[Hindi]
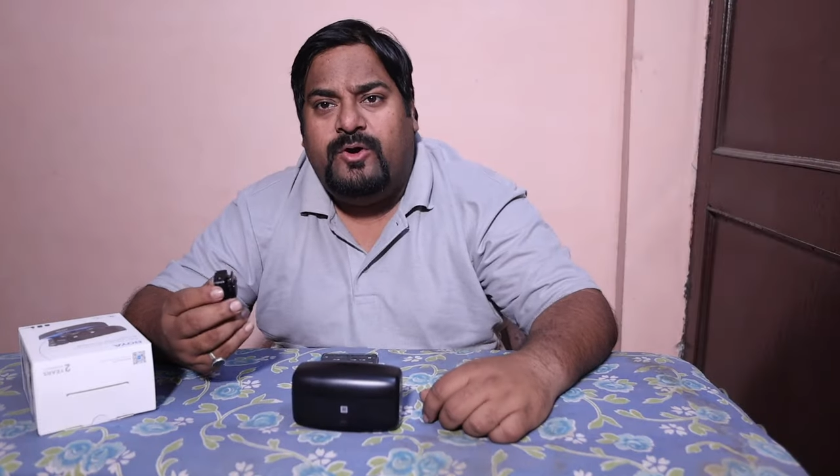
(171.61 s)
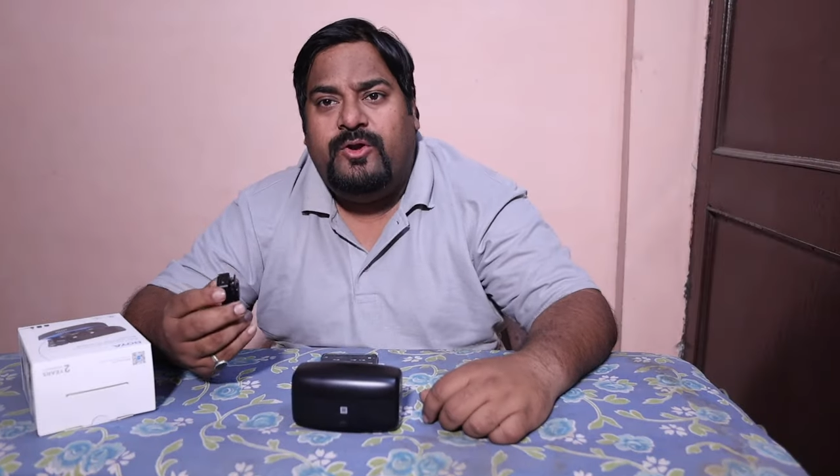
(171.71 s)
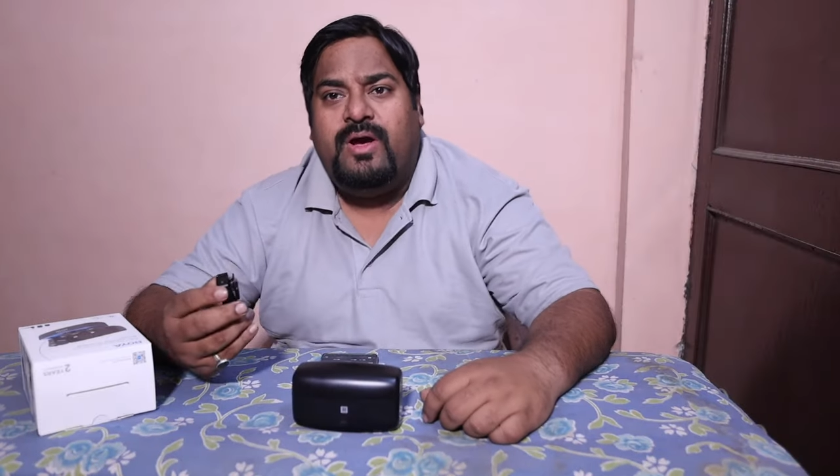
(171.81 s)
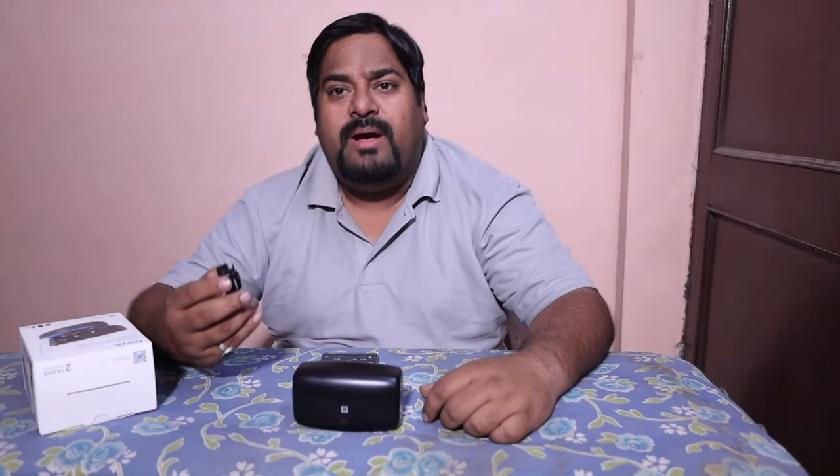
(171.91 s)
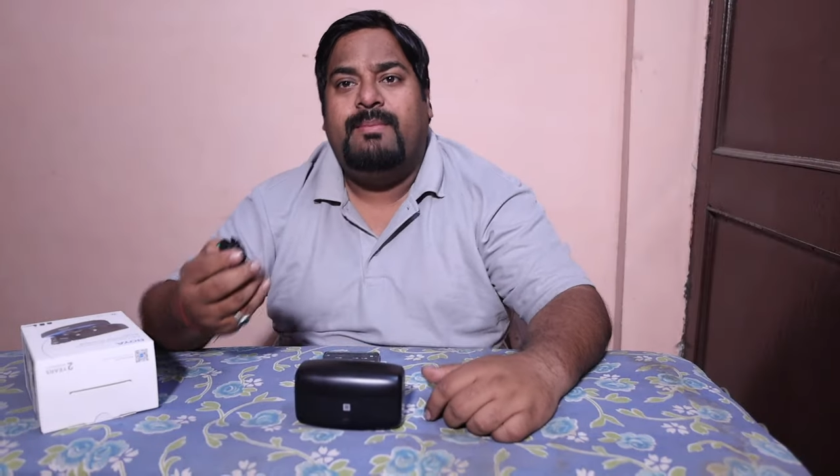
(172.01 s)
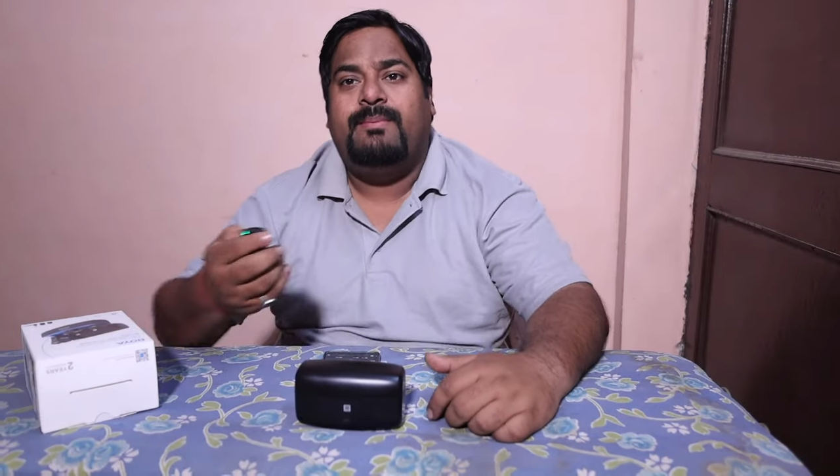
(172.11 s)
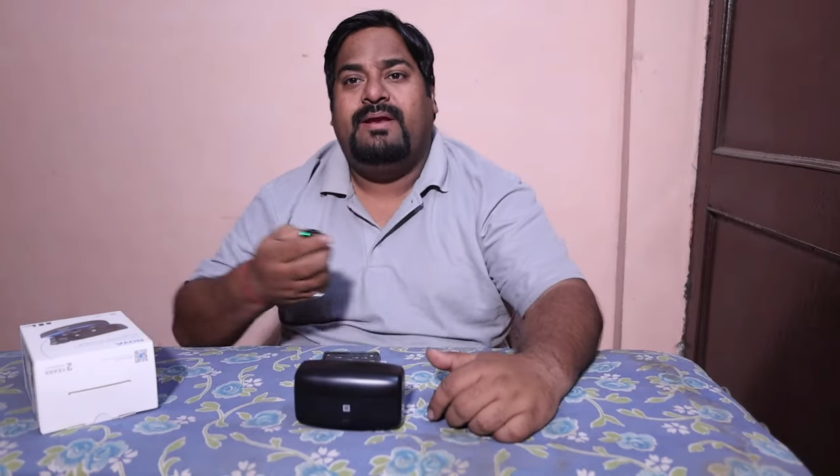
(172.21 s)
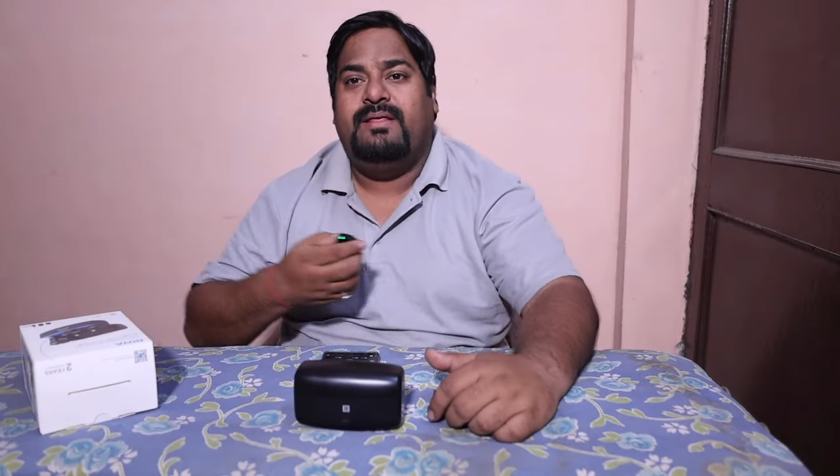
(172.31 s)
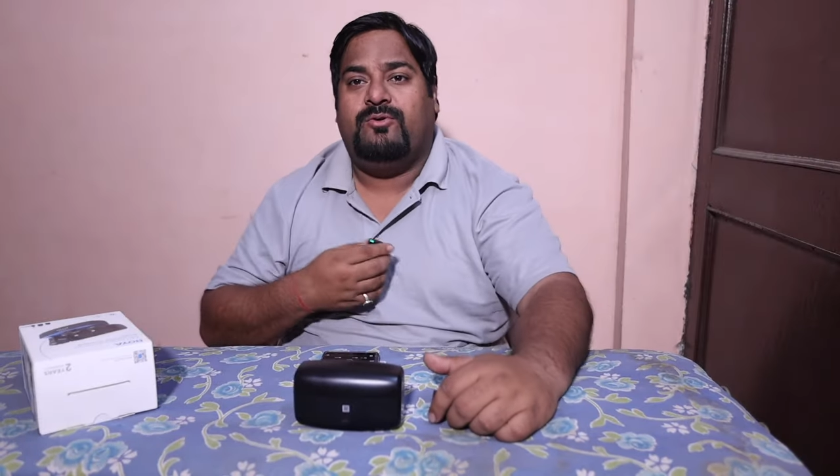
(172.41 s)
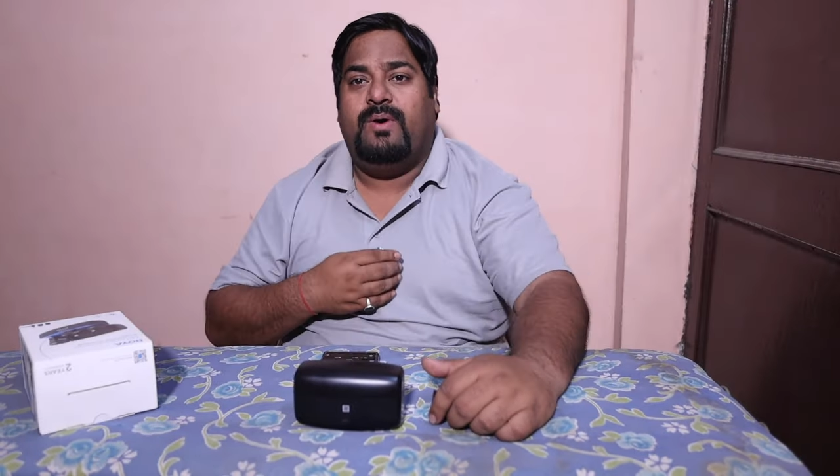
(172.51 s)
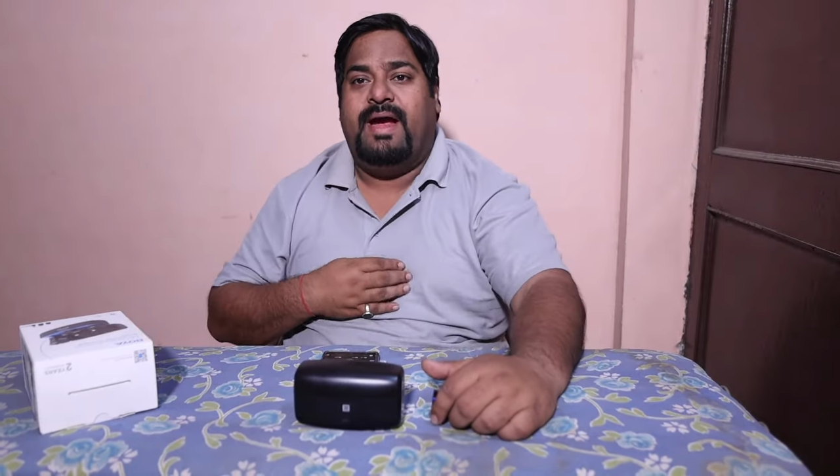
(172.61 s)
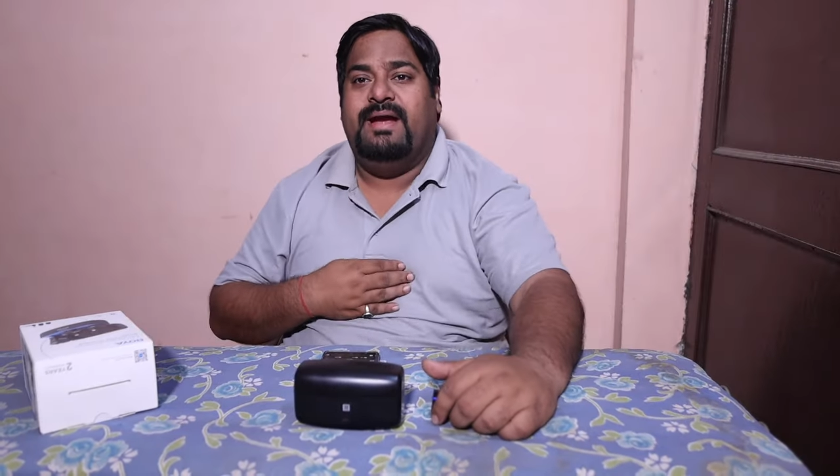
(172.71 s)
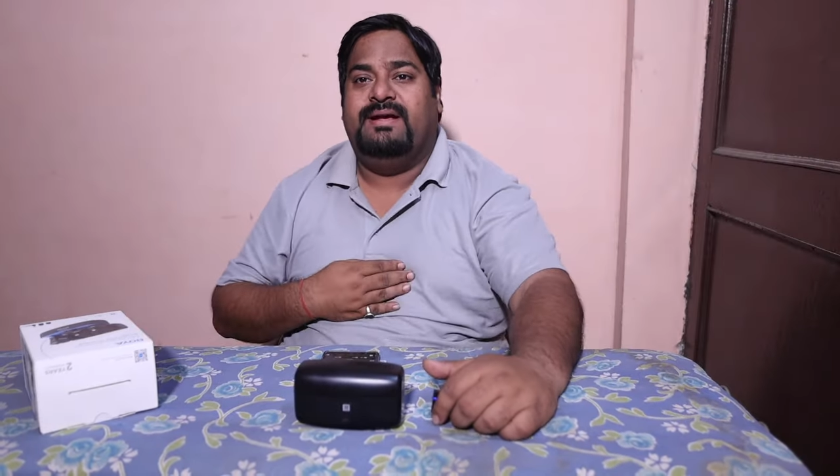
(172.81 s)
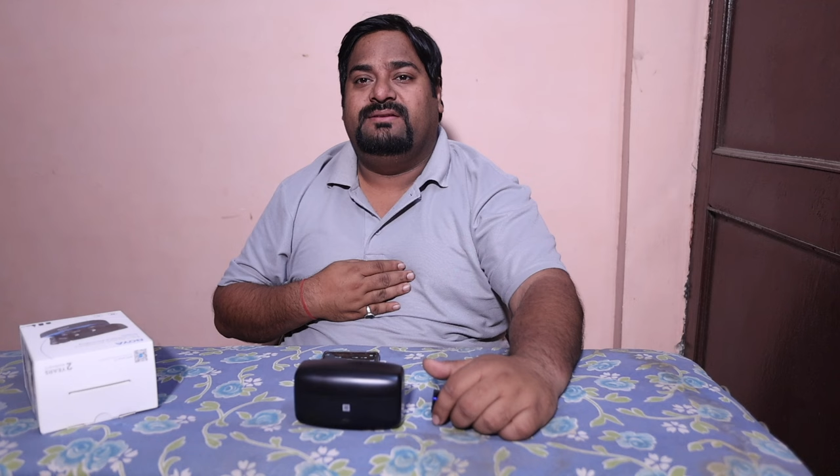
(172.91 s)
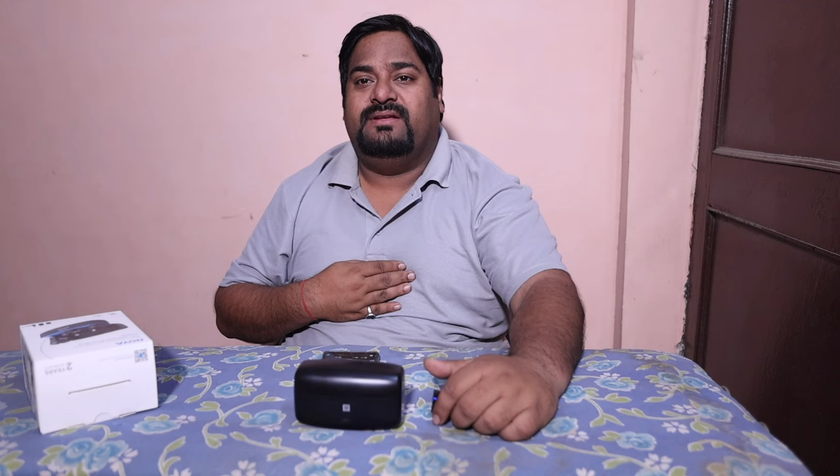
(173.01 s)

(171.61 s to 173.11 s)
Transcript: ऑडियो हम अपना इसको हाइड कर